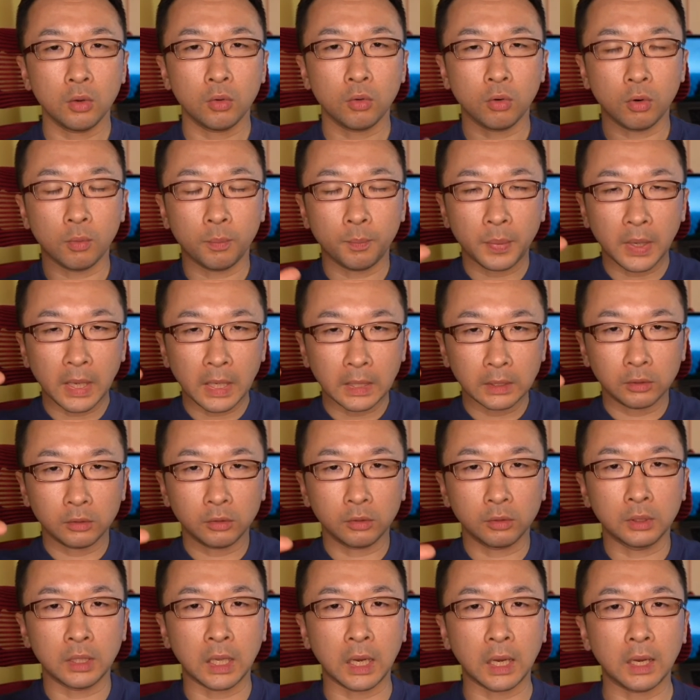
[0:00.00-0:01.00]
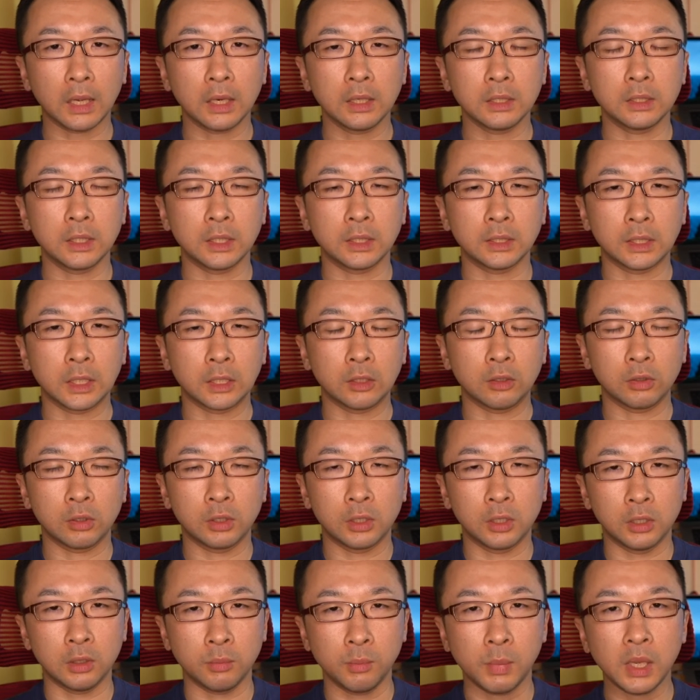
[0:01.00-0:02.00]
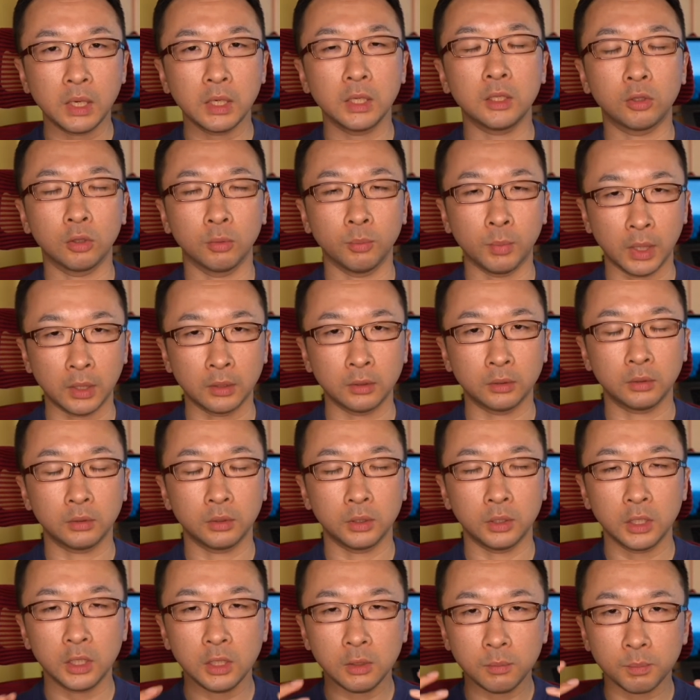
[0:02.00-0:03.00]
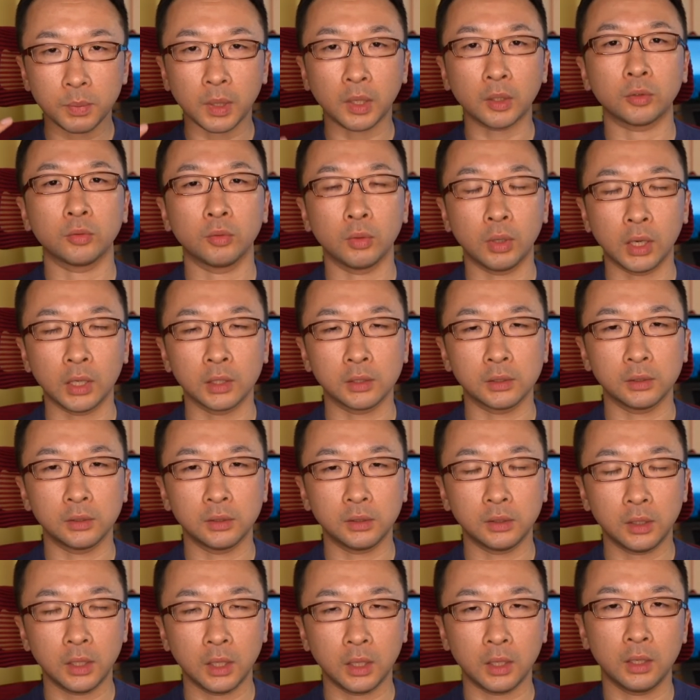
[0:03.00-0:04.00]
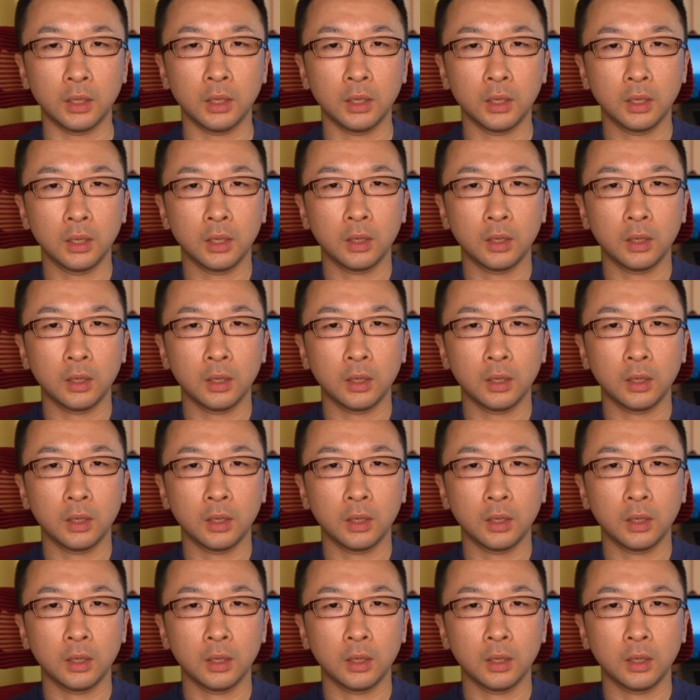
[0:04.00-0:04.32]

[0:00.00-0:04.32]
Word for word: こうパッと流れてきた時に目に留まるってインパクトがあって